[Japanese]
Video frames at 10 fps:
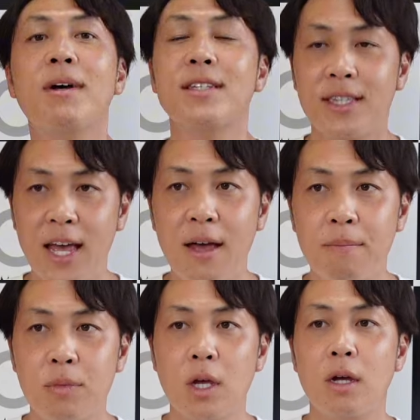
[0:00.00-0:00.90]
ますね。
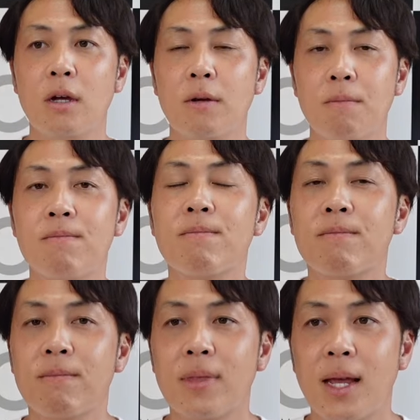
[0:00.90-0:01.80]
グレード高いやつ
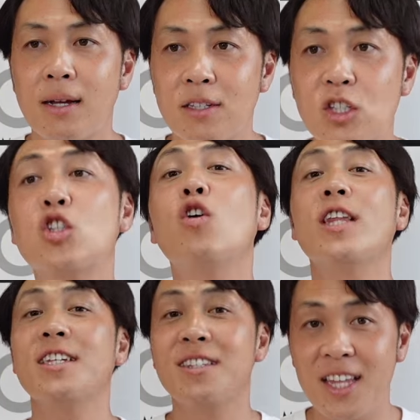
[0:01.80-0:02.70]
を使ってるわけですそう
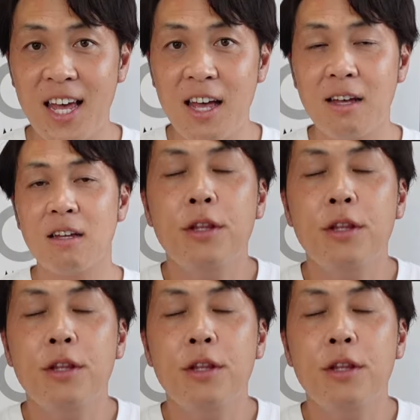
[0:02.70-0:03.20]
ですね。